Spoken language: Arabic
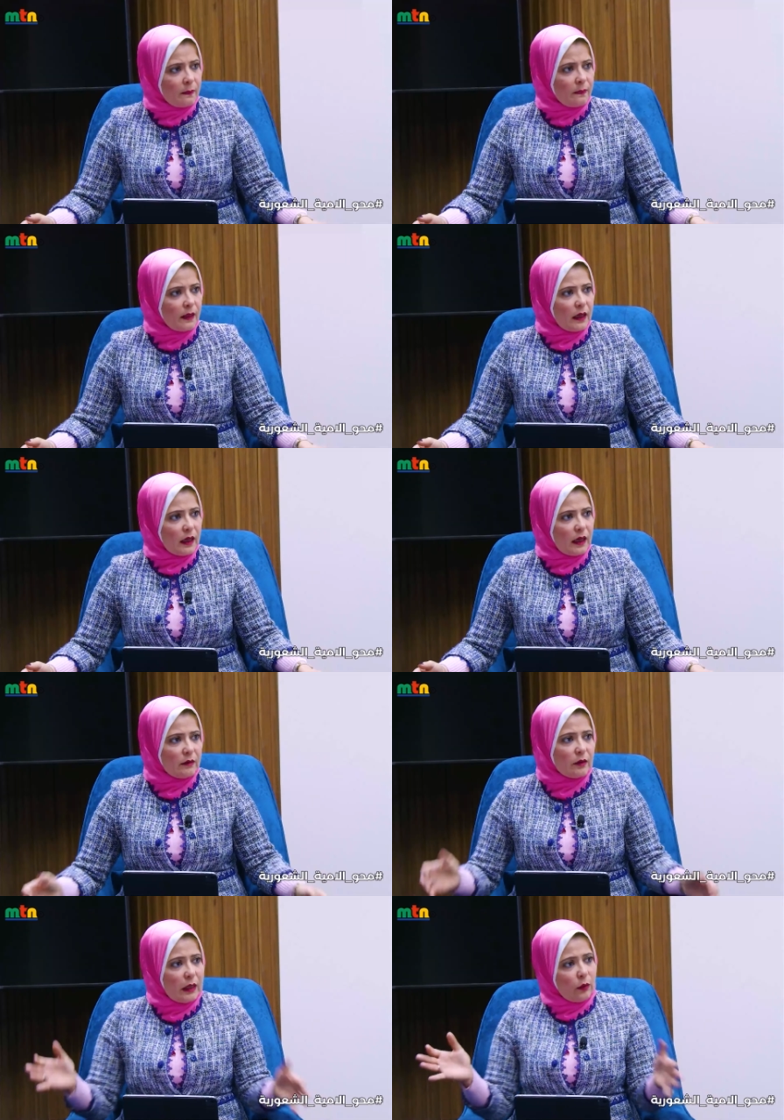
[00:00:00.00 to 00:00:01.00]
بص حاجه
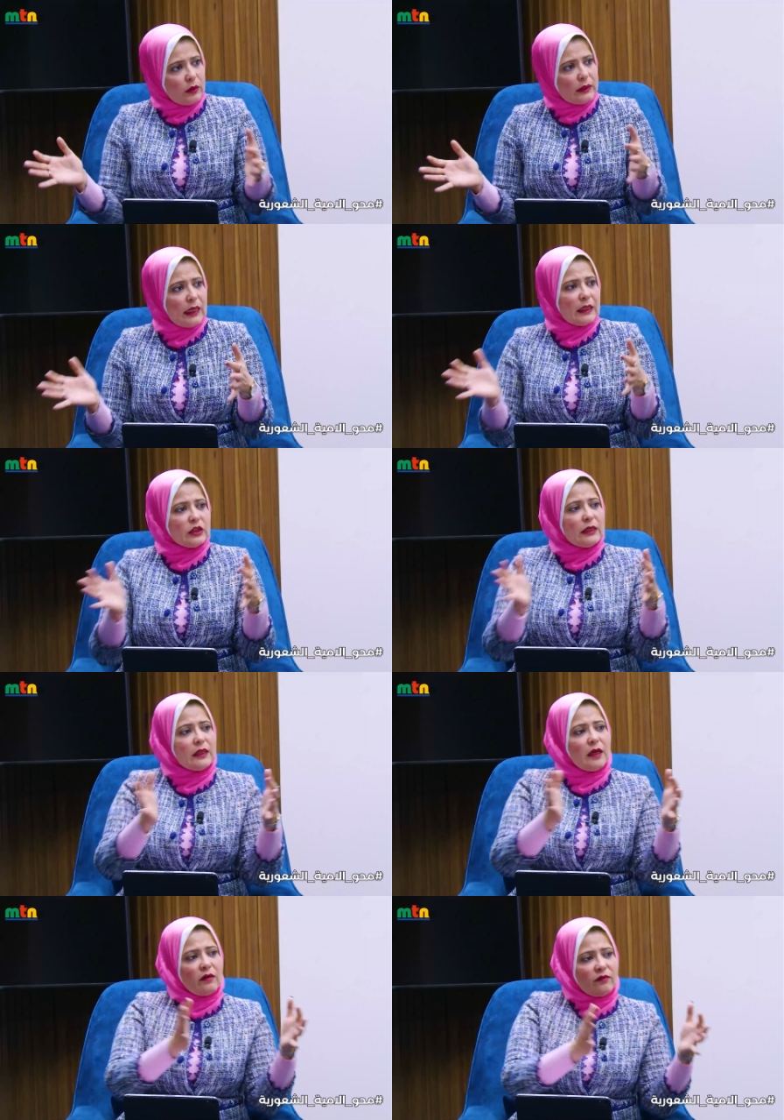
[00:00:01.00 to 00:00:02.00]
كل ده علشان
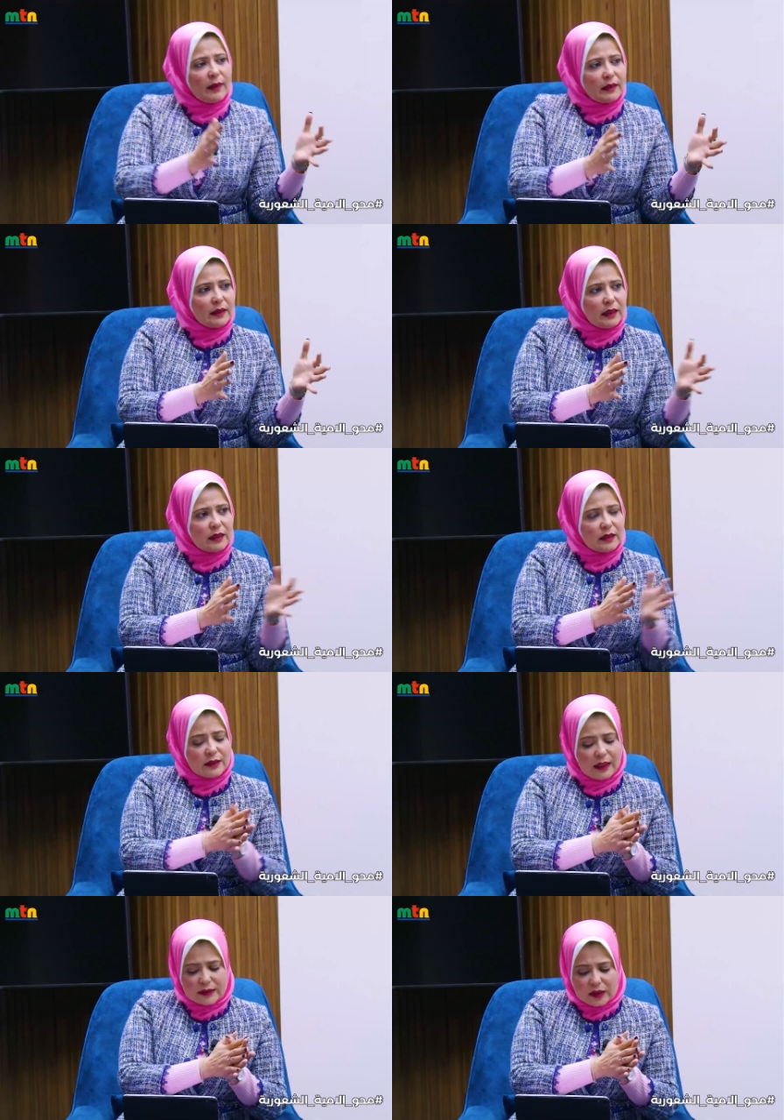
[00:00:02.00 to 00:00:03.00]
يعرف بعد كده
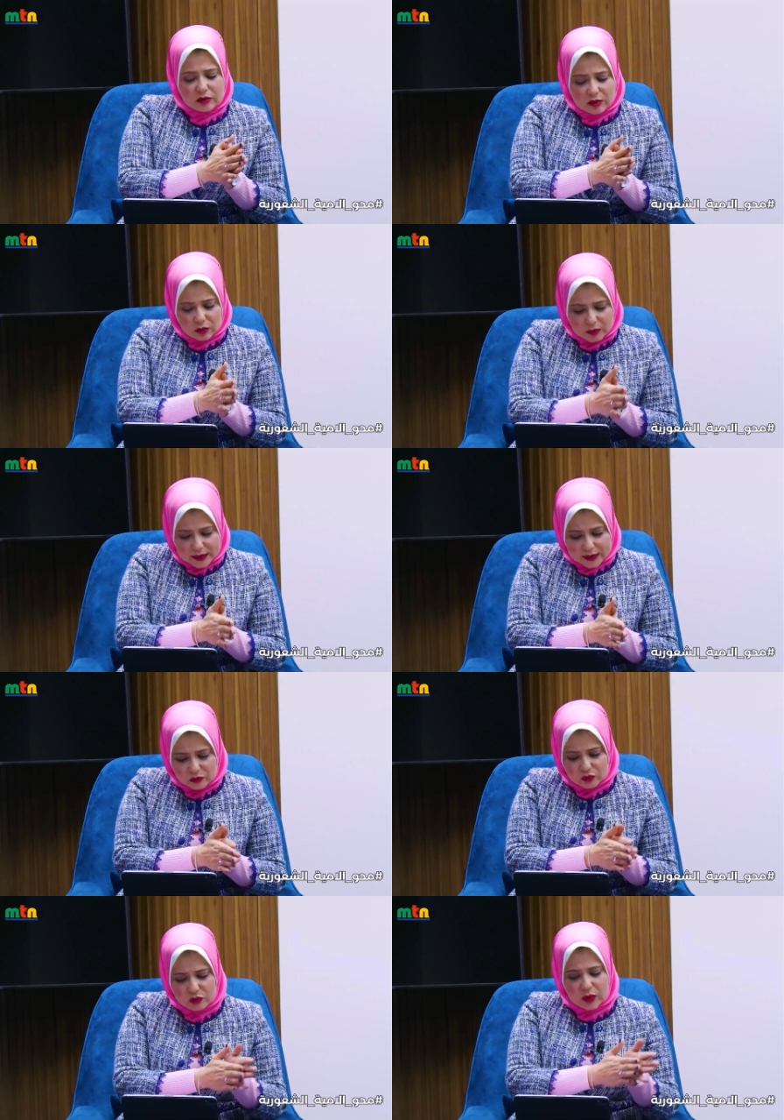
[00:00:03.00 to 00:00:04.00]
يعني يختار
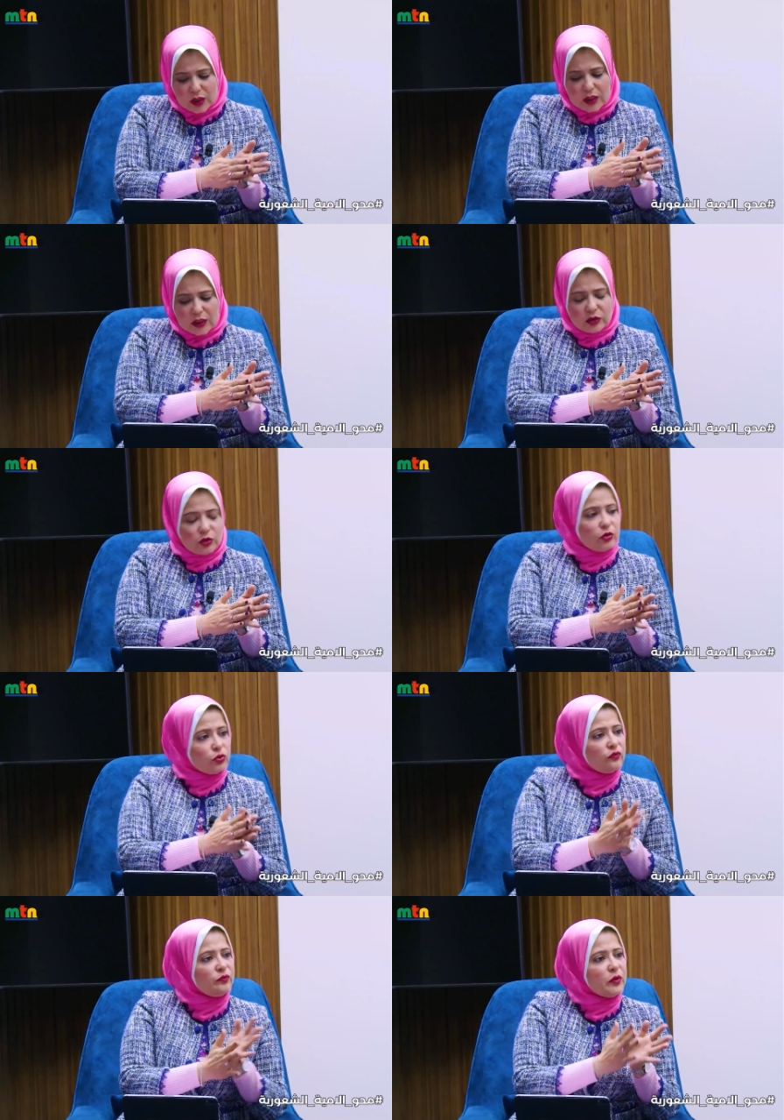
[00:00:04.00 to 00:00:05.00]
كليته
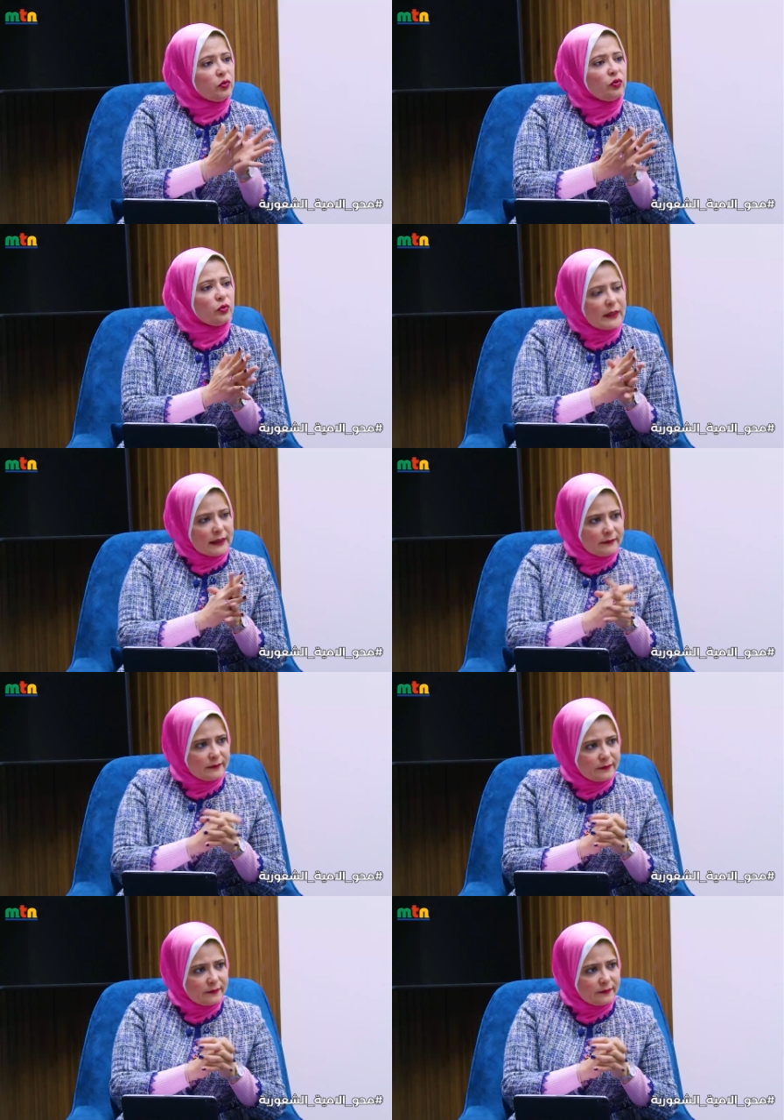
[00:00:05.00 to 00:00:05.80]
يشوف ميوله ايه